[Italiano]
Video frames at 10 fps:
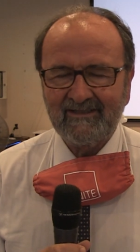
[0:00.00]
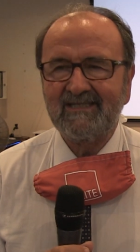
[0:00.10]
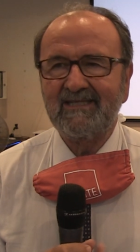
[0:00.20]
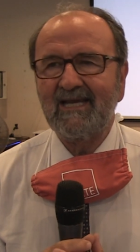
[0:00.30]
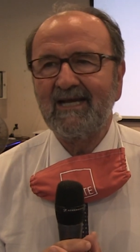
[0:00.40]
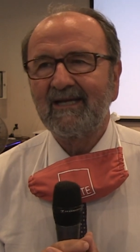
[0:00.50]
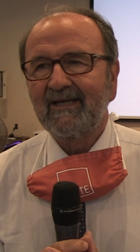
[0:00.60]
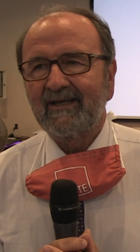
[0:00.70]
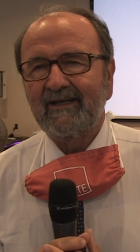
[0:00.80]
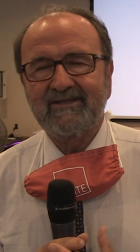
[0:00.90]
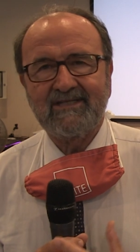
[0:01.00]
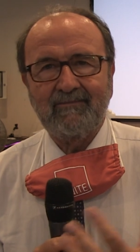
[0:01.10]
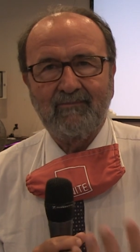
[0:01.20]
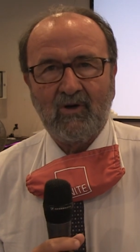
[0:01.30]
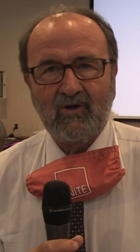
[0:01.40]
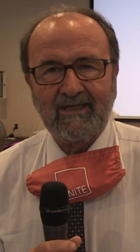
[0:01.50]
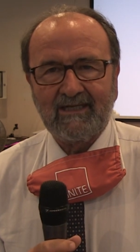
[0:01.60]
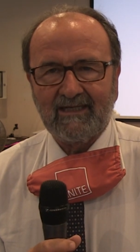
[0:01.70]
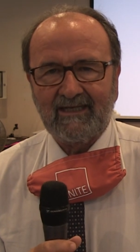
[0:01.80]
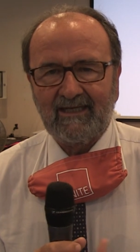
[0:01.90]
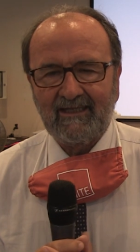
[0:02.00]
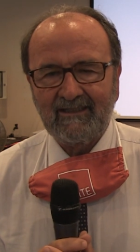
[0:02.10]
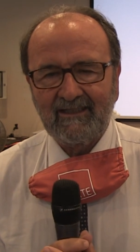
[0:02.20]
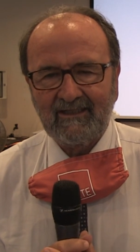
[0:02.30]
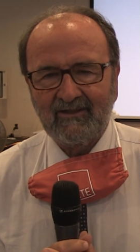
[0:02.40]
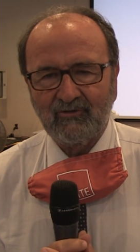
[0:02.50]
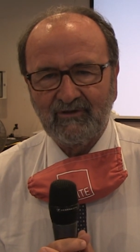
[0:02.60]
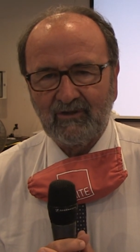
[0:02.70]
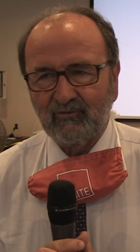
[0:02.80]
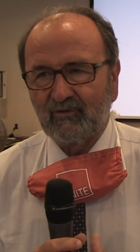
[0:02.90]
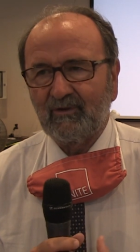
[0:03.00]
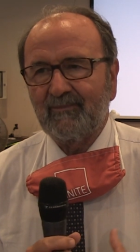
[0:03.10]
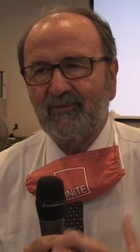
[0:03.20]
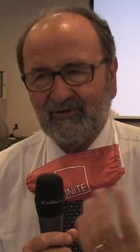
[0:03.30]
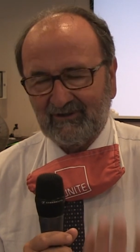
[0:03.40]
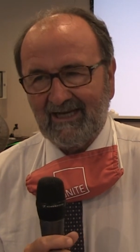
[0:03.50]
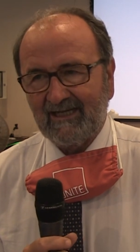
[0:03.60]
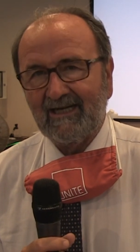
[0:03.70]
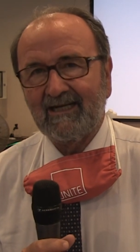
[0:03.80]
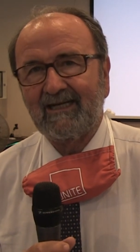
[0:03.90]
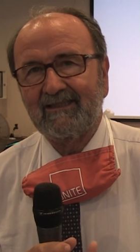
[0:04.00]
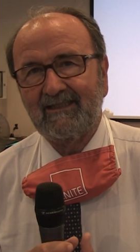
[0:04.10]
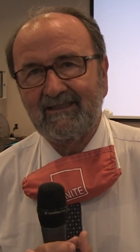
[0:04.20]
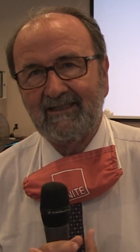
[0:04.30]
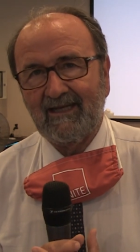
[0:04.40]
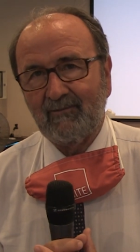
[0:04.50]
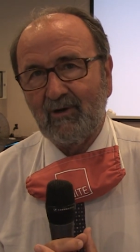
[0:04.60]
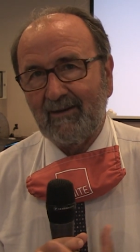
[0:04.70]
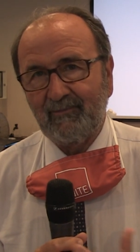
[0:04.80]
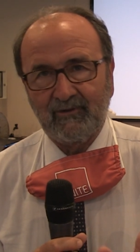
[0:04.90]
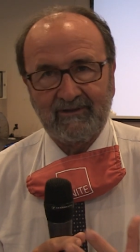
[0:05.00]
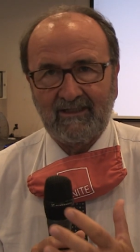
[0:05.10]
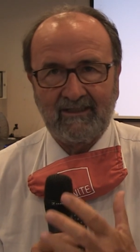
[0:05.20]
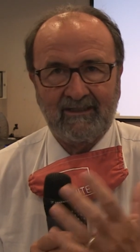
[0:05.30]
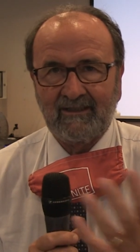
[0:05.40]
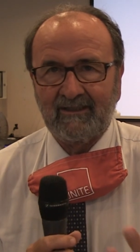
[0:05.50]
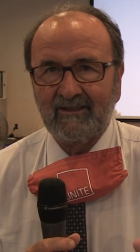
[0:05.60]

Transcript: sia eh, simbolica che di contenuti, quindi portare la carta di Teramo alla porta eh,